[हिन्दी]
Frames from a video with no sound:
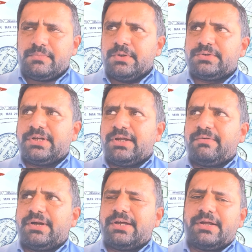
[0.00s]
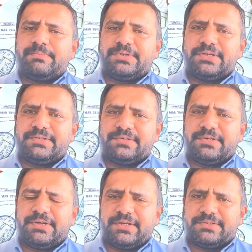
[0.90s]
उसके अलावा अगर आप
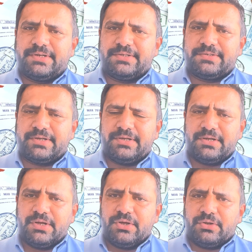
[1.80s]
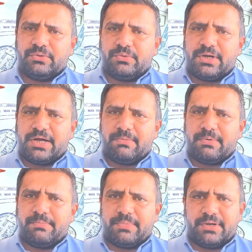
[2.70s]
जीसीसी रेजिडेंस हैं तो
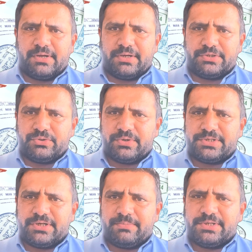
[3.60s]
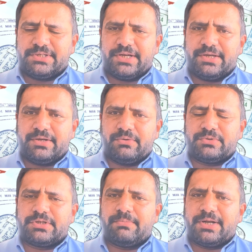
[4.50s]
आप जॉर्जिया भी जाएं
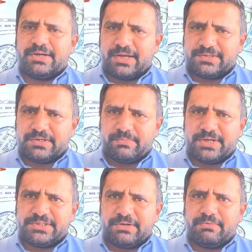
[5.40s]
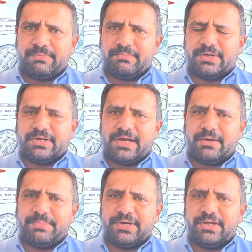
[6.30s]
उसके बाद आज़रबाईजान भी
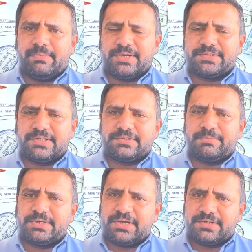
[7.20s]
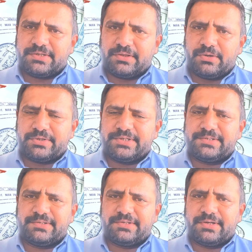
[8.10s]
आप इंडिया पाकिस्तान से भी जा सकते हैं
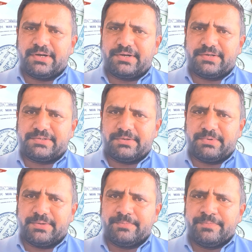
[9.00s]
और सी कंट्री से भी